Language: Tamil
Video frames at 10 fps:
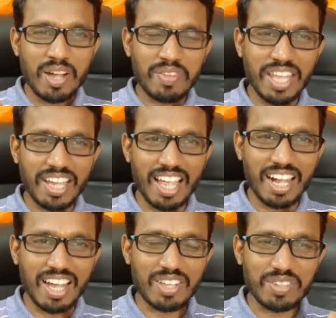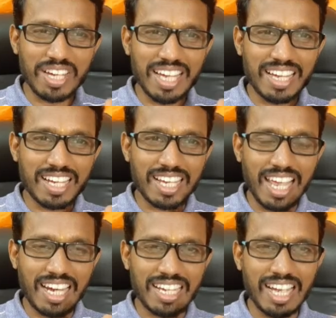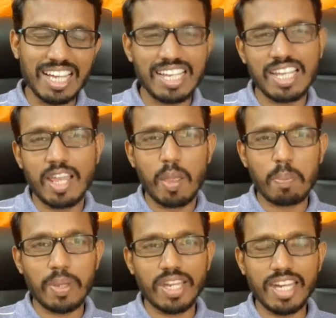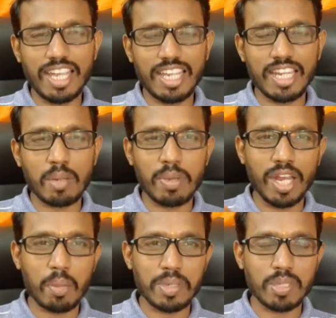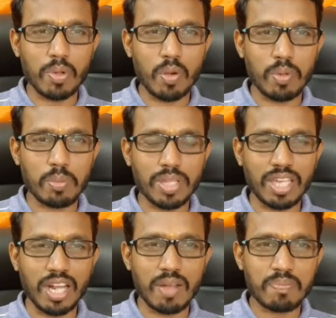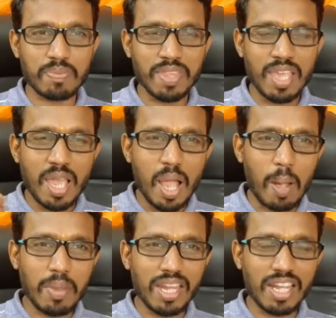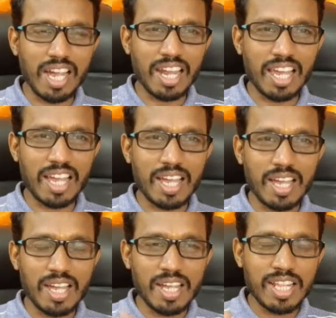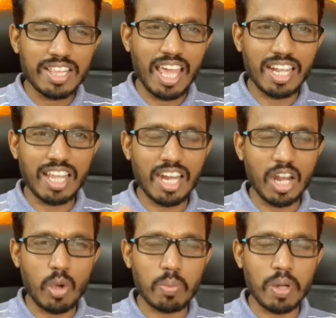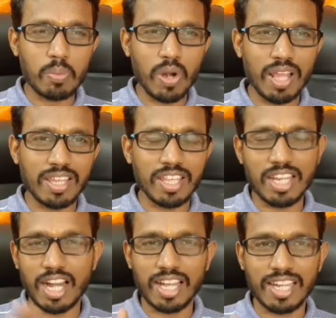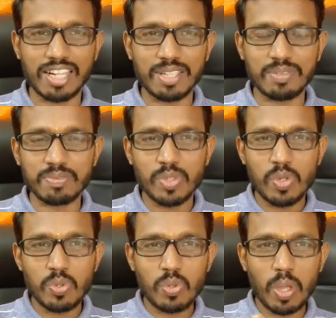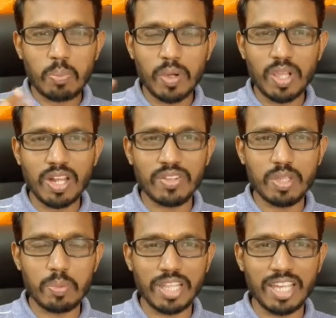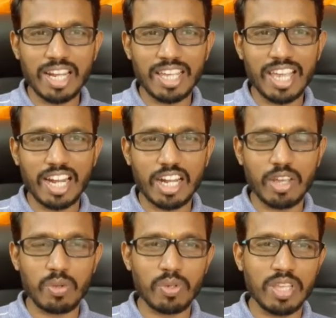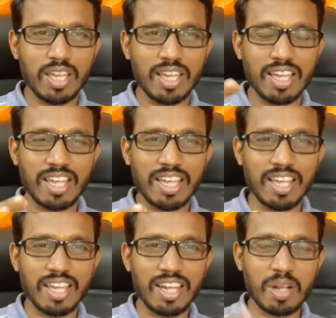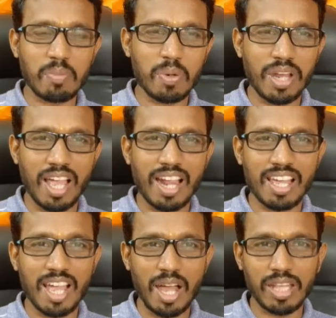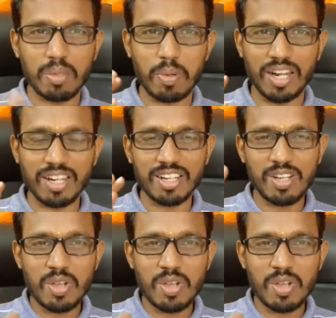கவிதை கேட்காதவங்க கேளுங்க இப்போ இன்றைக்கி நம்ம என்ன பேச போகிறோம் அப்படின்னு பார்த்தீங்கன்னா அமெரிக்காவில் தேர்தல் நவம்பர் மூணாம் தேதி நடக்க இருக்குது ஸோ இப்போ அதில் வந்து பார்த்திங்கன்னா ஏற்கனவே வந்து நம்மளுடைய ஆள் அதிபர்